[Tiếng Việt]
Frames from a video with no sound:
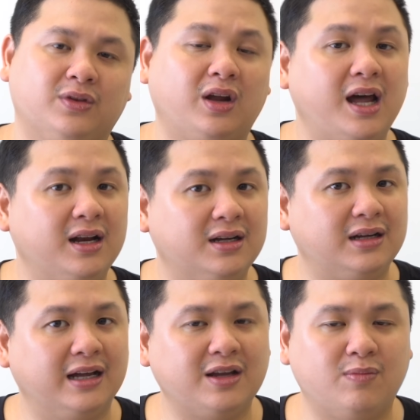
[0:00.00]
cho nên
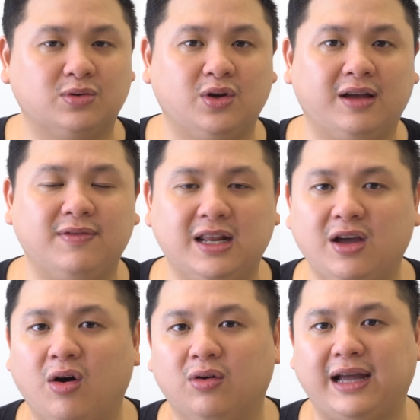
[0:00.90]
ở trong một số cái
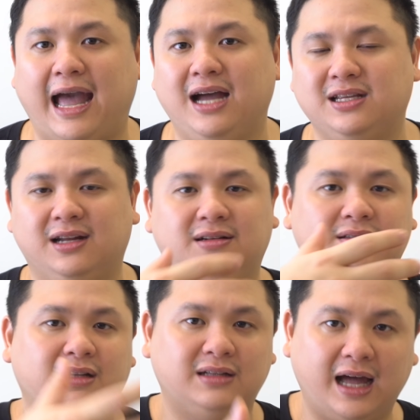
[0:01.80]
video cả ở trên
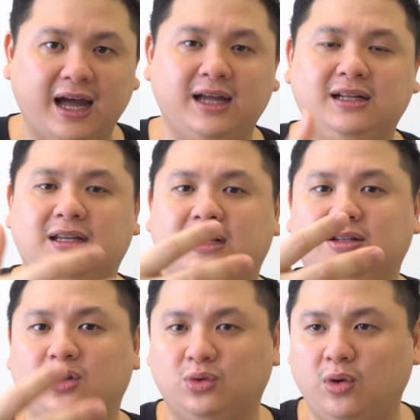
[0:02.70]
tinh tế
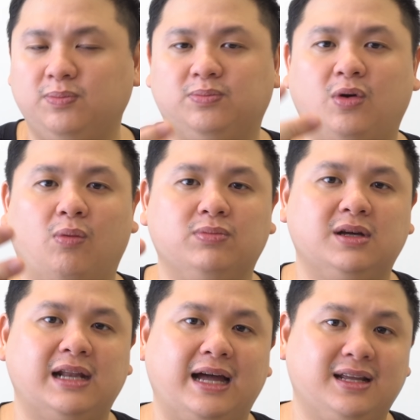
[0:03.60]
trên youtube cũng
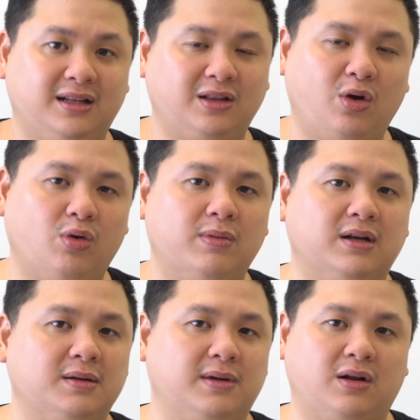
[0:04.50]
như là ở trên tiktok của
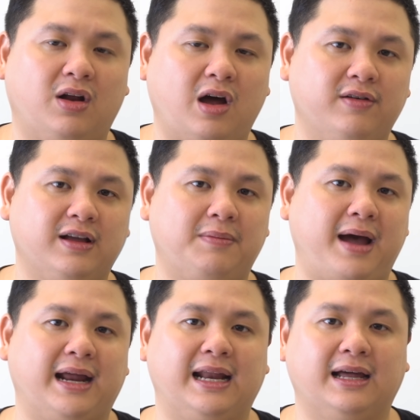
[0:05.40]
mình thì mình có nói với các
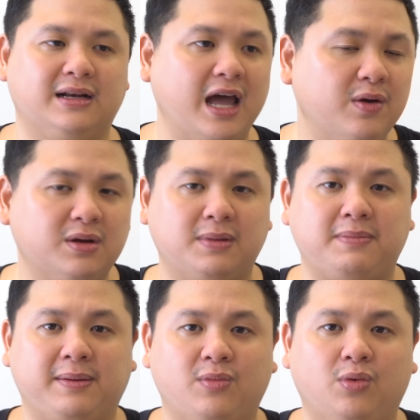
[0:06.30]
bạn là nếu như mà
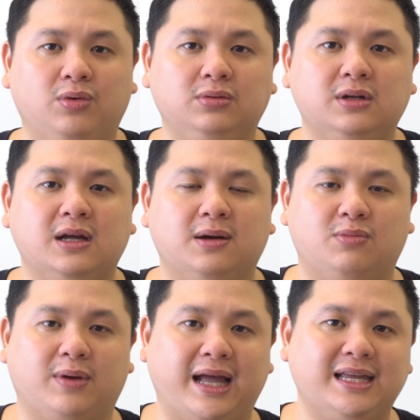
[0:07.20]
bạn muốn
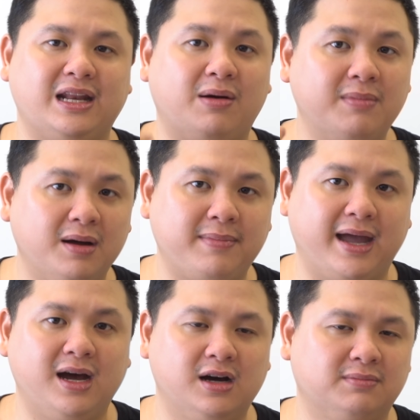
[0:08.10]
một cái gì đó mới
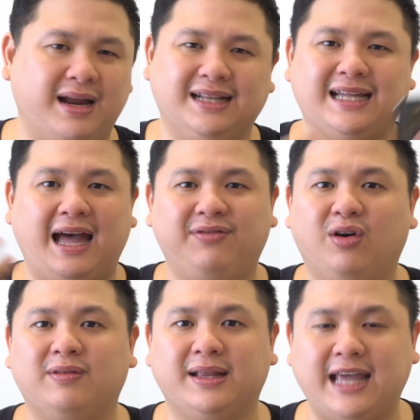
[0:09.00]
mẻ hơn bạn đang xài
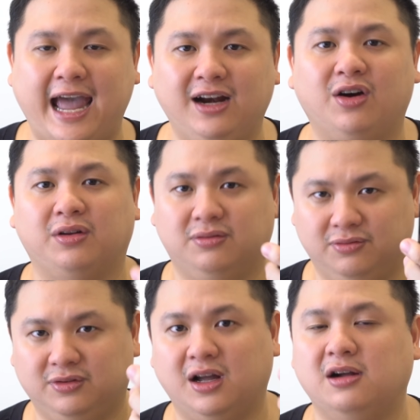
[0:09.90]
iphone bạn chán rồi
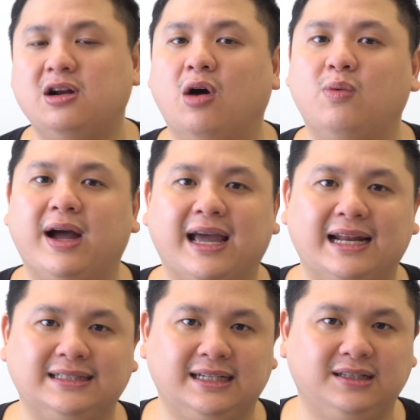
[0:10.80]
thử đổi qua
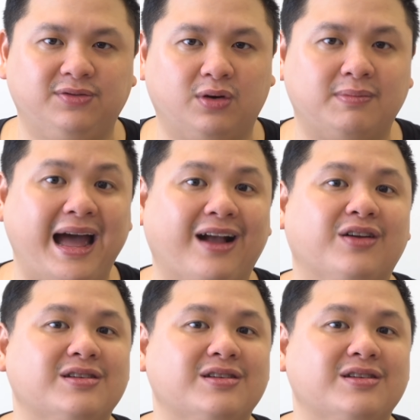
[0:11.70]
galaxy z fold 3 coi